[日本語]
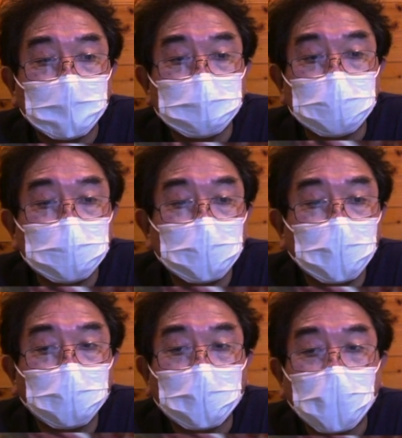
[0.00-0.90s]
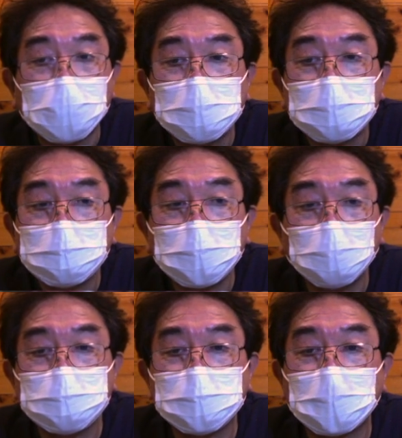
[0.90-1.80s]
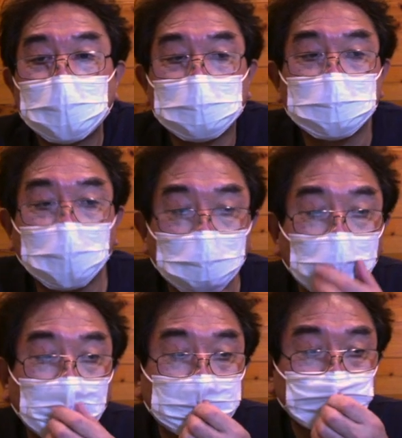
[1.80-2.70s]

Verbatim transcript: さすがに解禁日ほどじゃないですけども、